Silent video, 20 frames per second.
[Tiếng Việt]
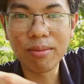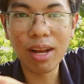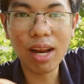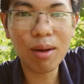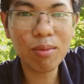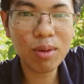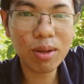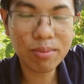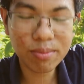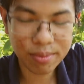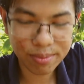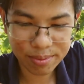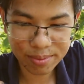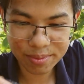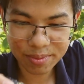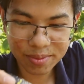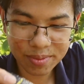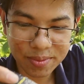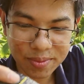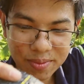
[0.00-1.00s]
làm vlog lắm
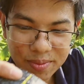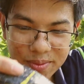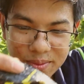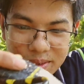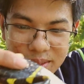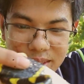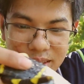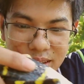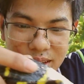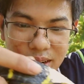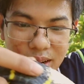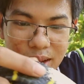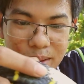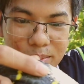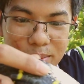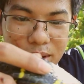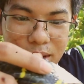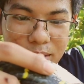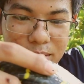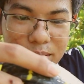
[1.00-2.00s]
nên
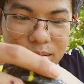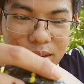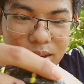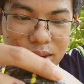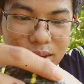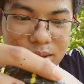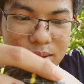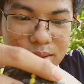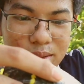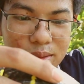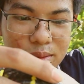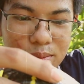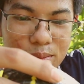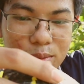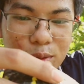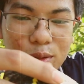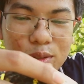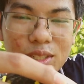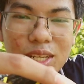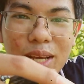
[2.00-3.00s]
em nào ờ,
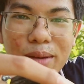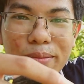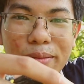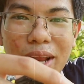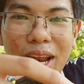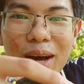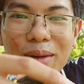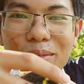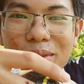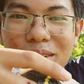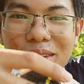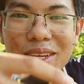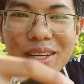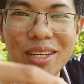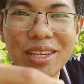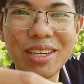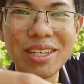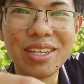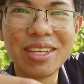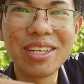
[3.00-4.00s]
muốn xem vlog á,
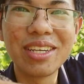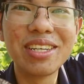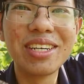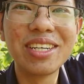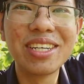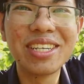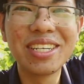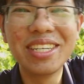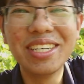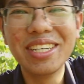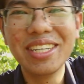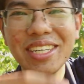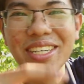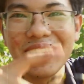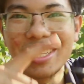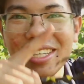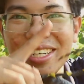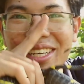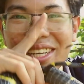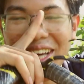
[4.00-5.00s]
thì
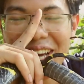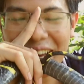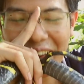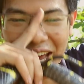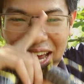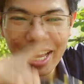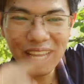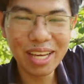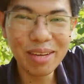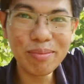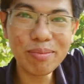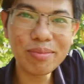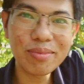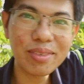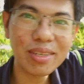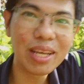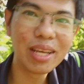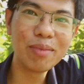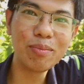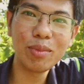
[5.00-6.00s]
khá khá
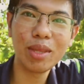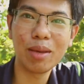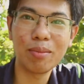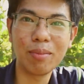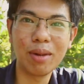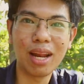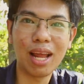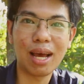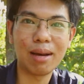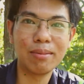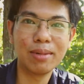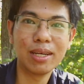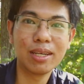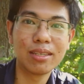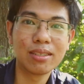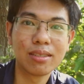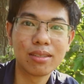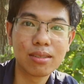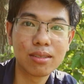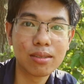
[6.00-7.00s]
hiếm hiếm dịp mình làm ha